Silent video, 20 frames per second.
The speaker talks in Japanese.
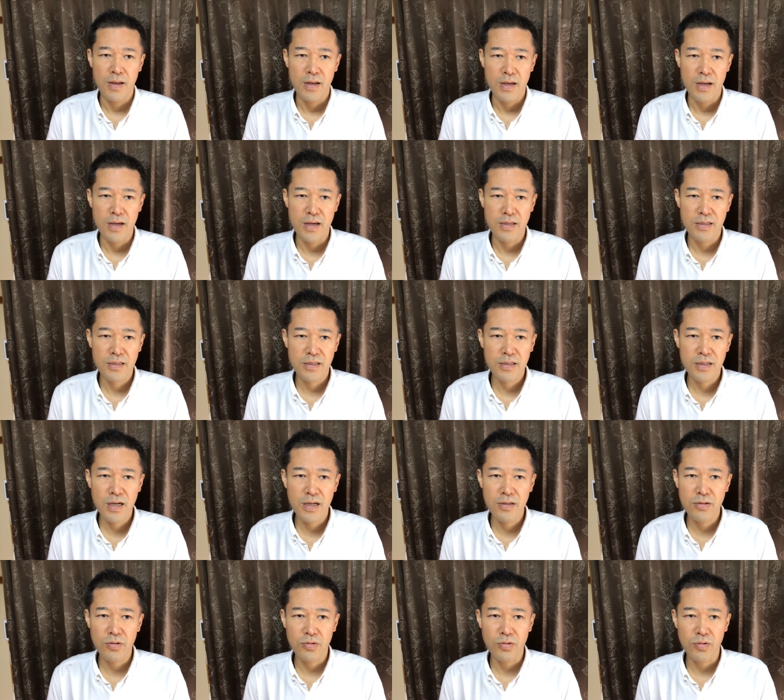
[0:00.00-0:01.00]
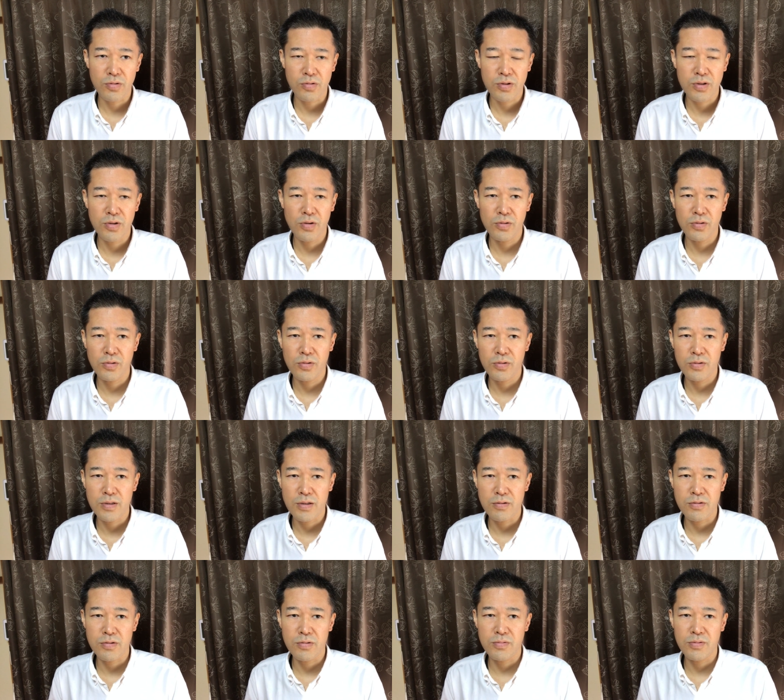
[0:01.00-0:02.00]
えー、しっかりとその基本動
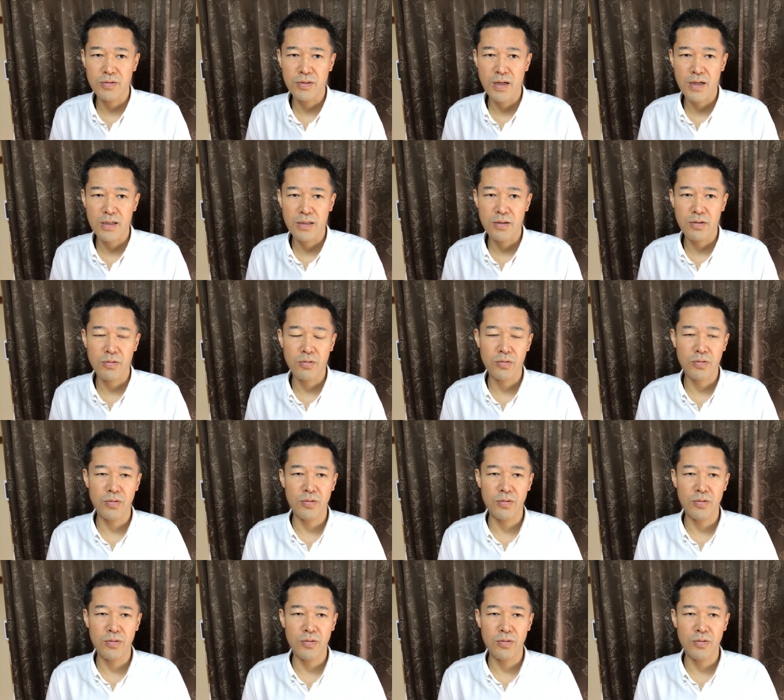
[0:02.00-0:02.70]
作を自分の中で